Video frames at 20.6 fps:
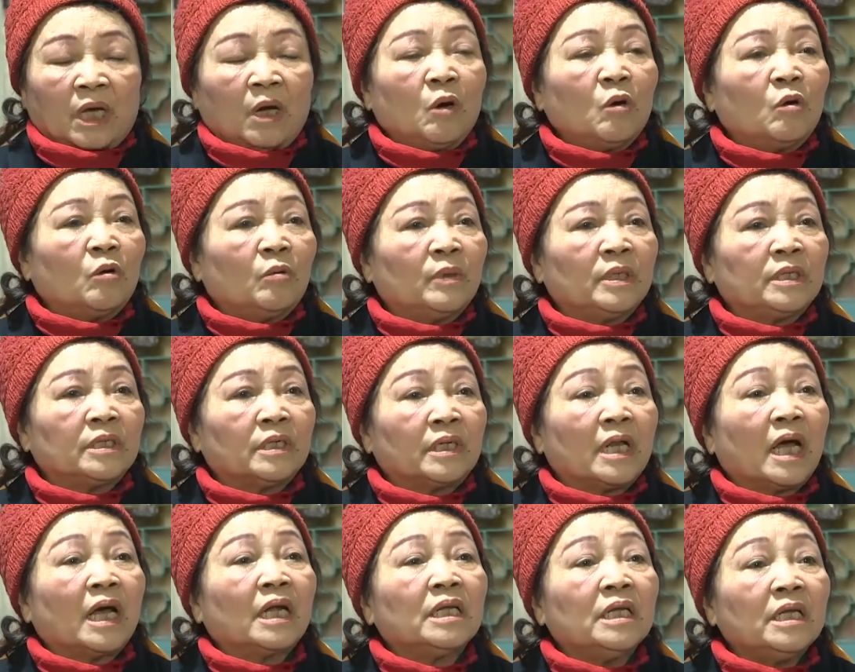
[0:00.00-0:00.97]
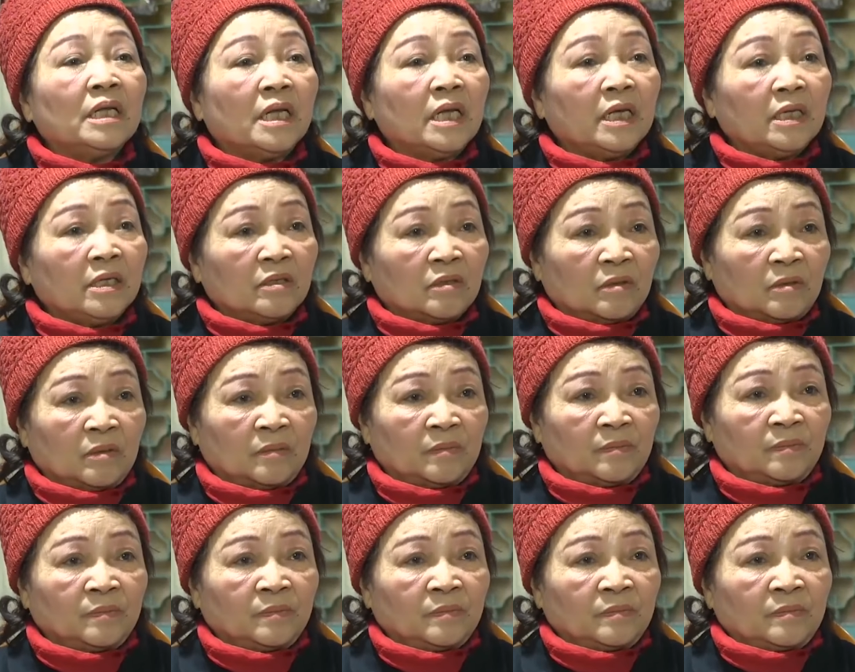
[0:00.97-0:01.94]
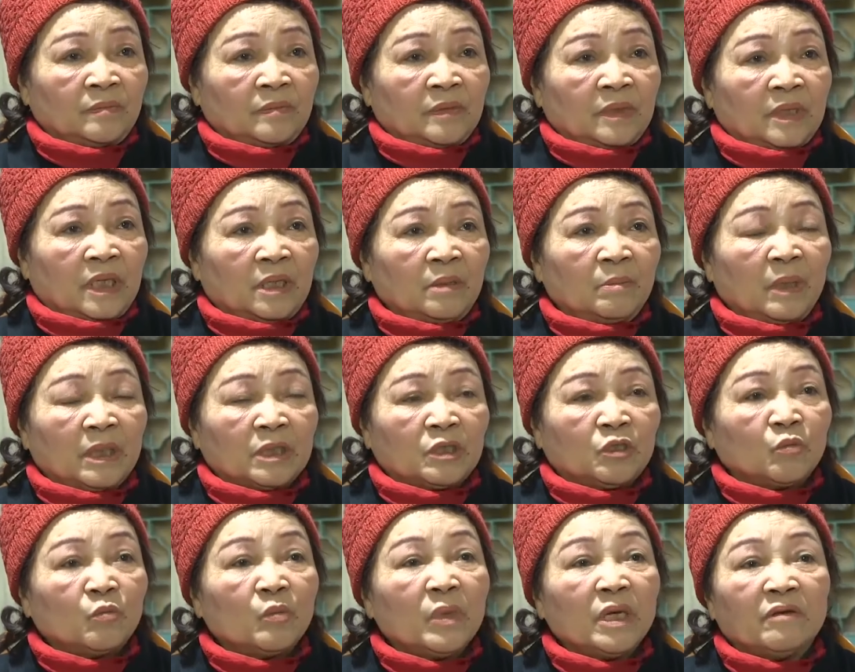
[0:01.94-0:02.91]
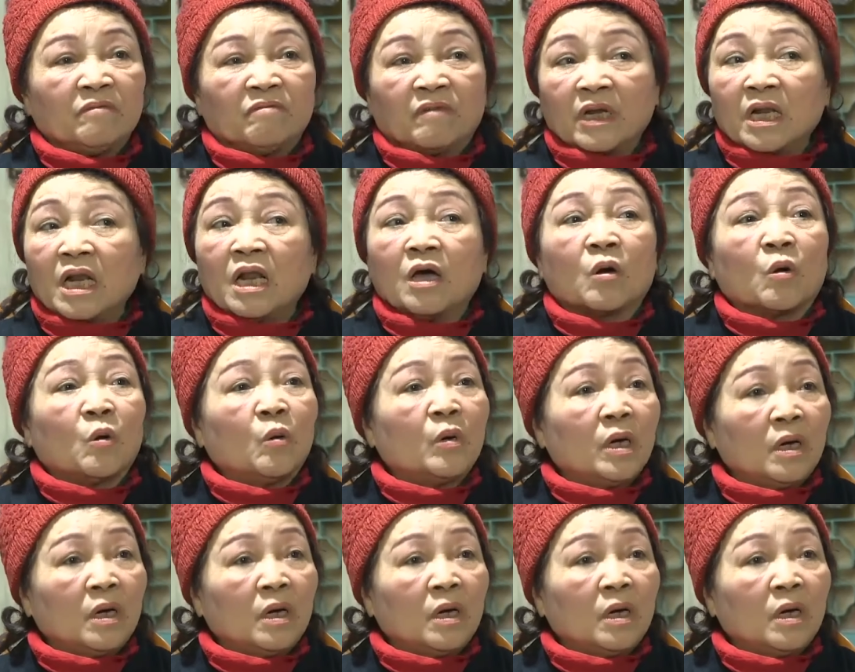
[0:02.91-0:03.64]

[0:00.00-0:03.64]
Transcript: Xã hội bây giờ đang đi lên rồi. Thế mà chúng mình vẫn là